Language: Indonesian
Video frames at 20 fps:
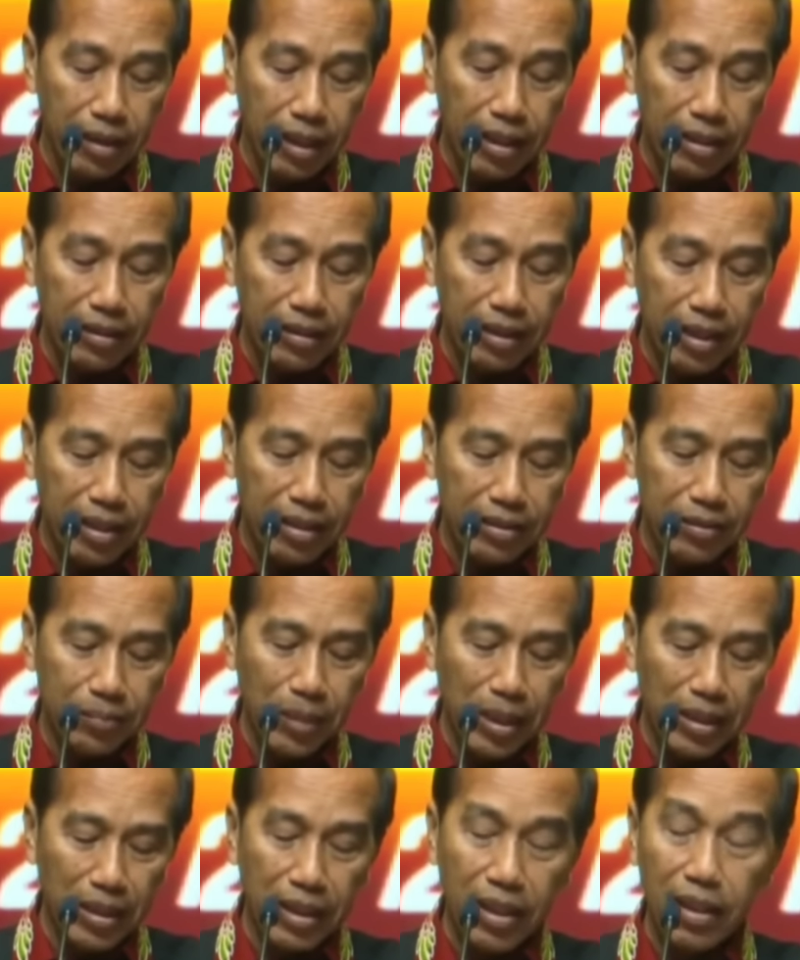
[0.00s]
Ada
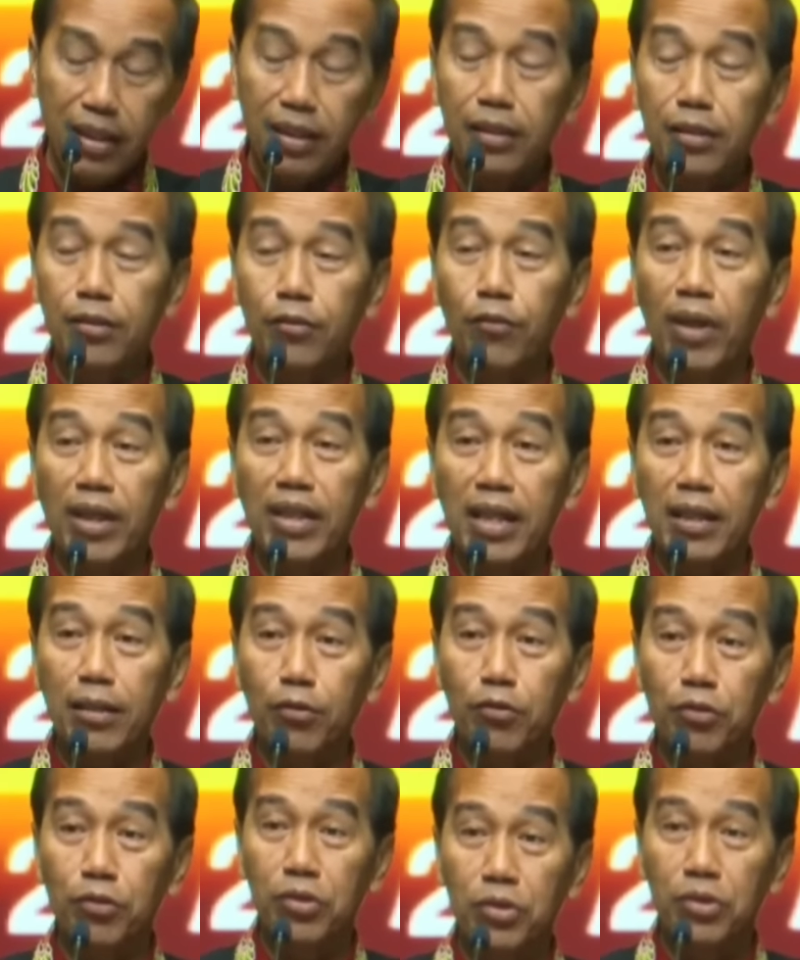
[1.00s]
sebanyak
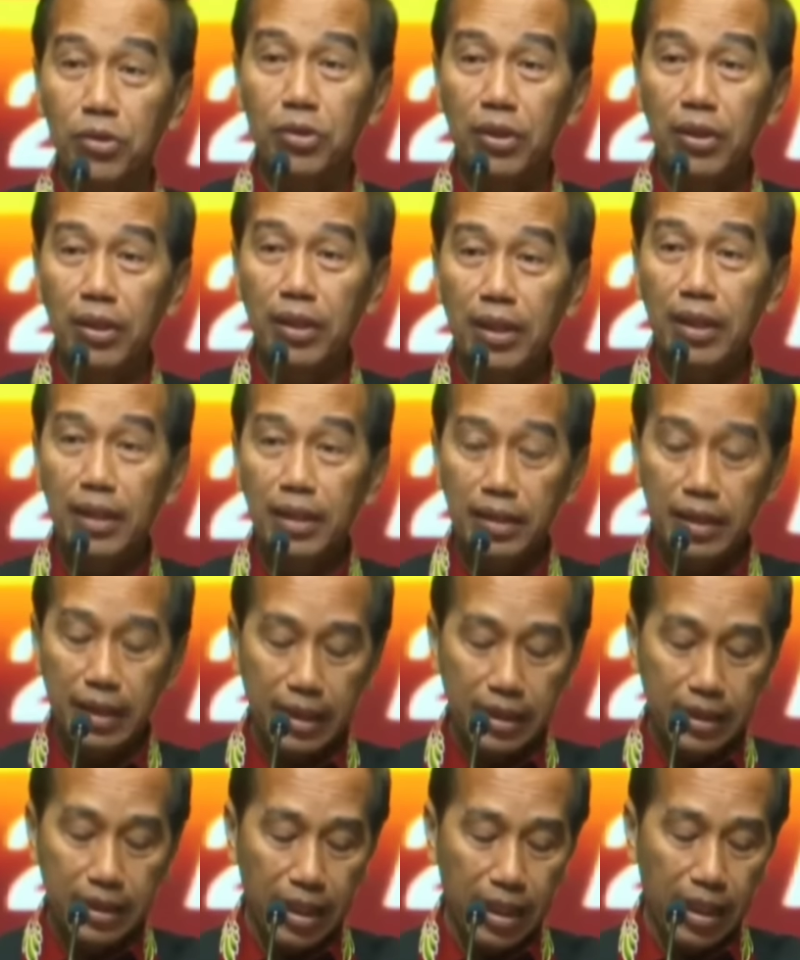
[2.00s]

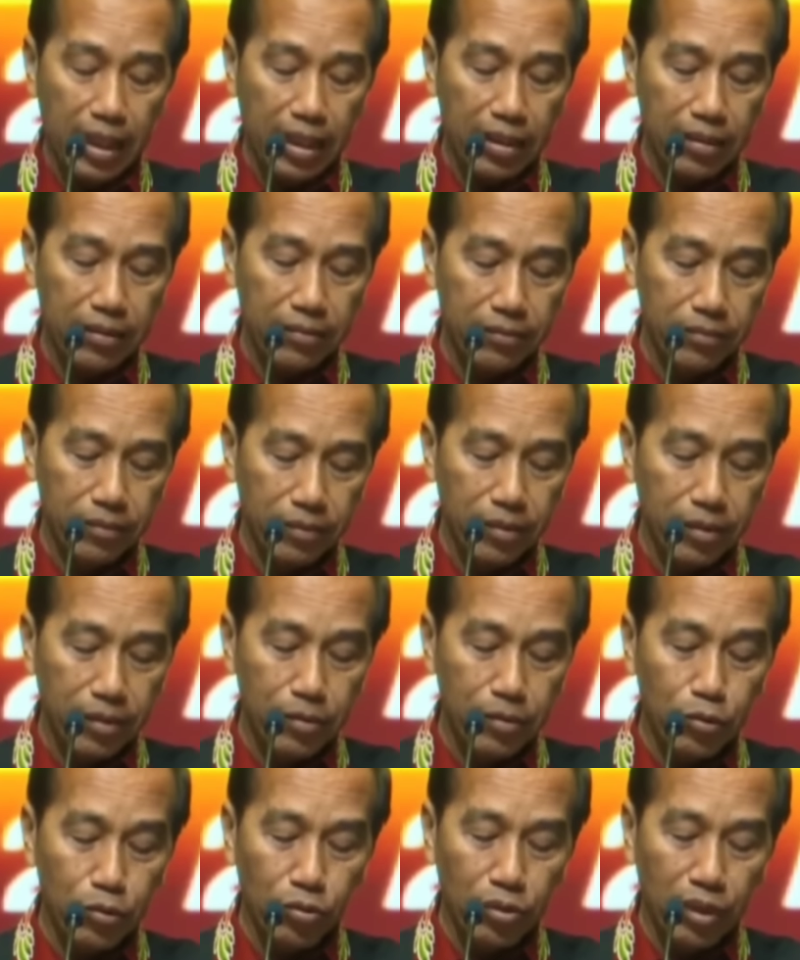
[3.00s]

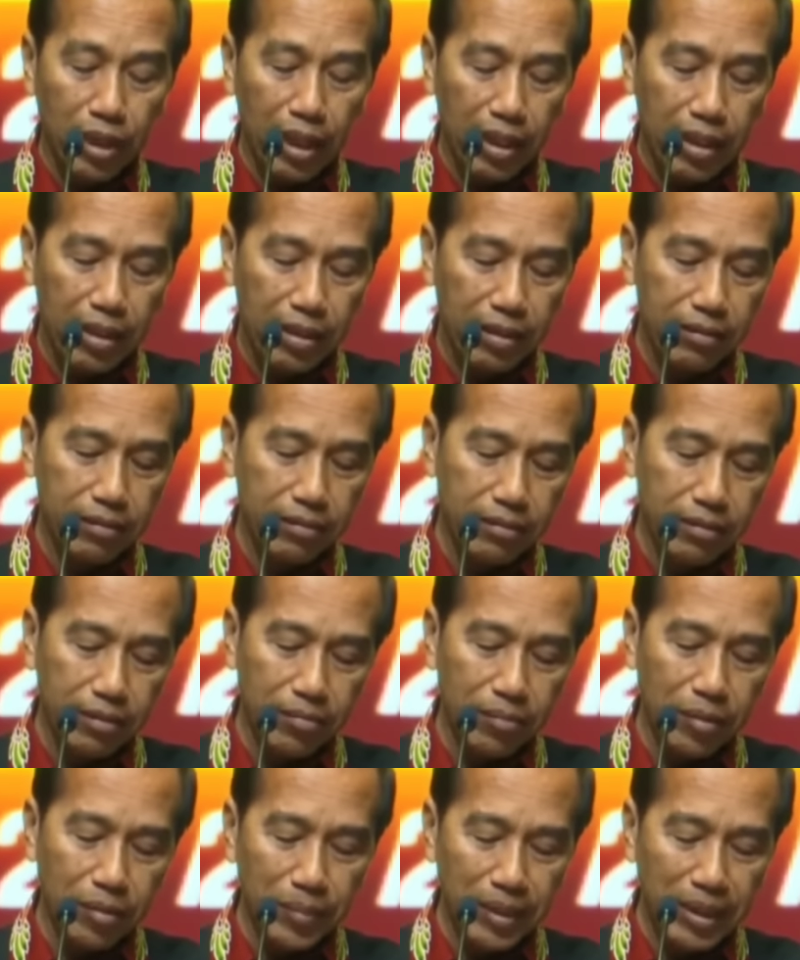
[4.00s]
203 juta
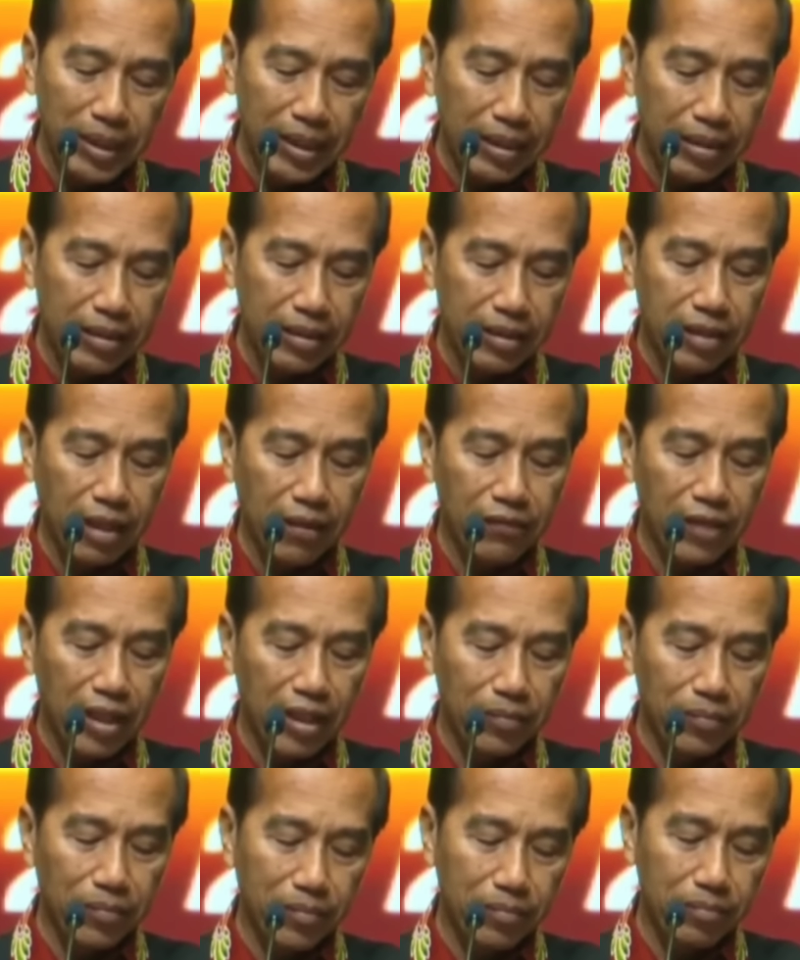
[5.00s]
pemilih di
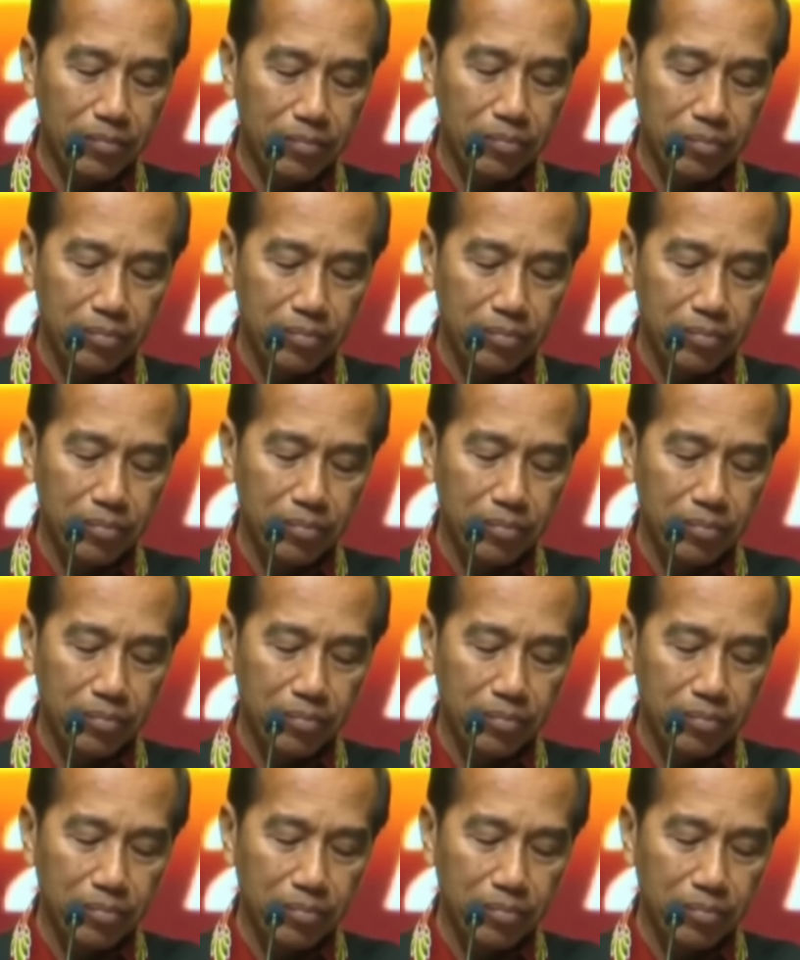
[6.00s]
daftar